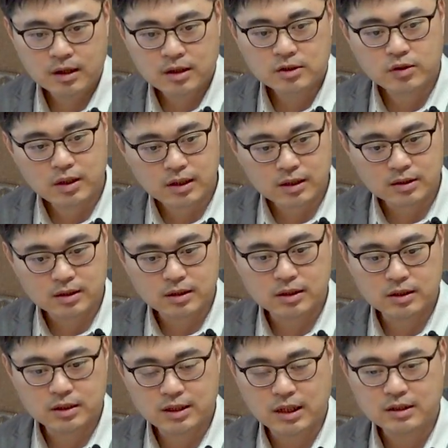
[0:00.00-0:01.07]
所以
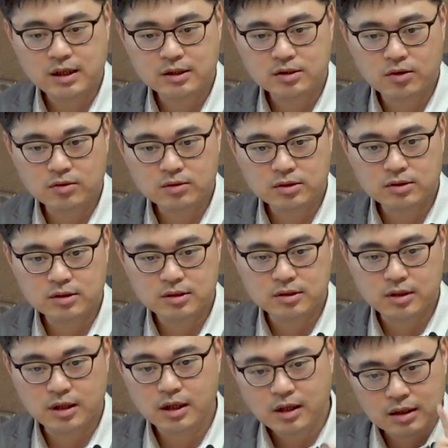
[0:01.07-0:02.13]
你想象中就
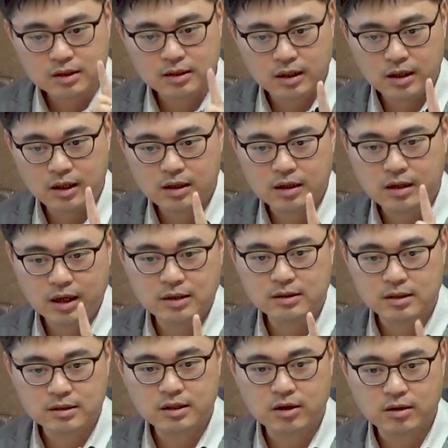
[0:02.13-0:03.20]
是一个 c 一个
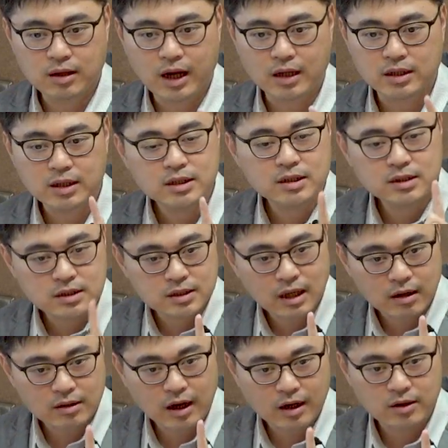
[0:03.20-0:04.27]
cancer cell line，你已经知
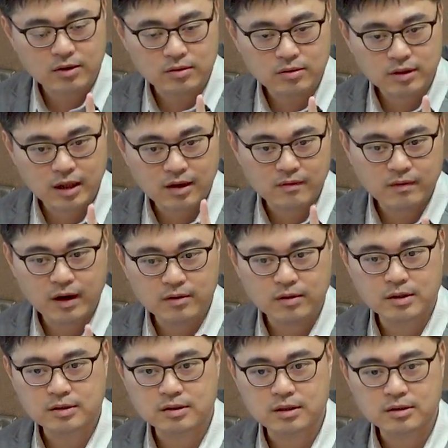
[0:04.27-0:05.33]
道它有那个
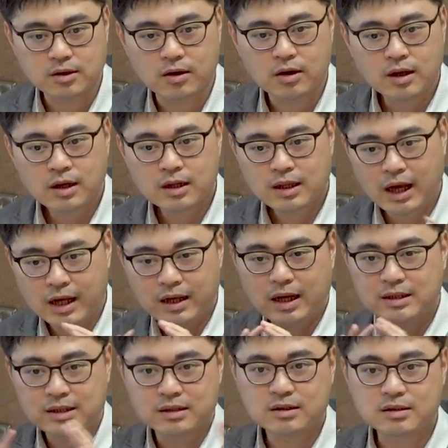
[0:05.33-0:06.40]
variance 的时候，它应该
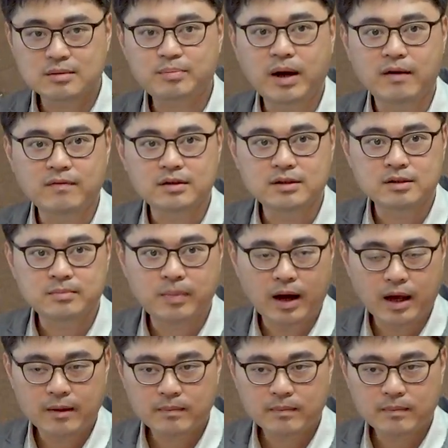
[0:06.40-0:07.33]
占的是百分之百。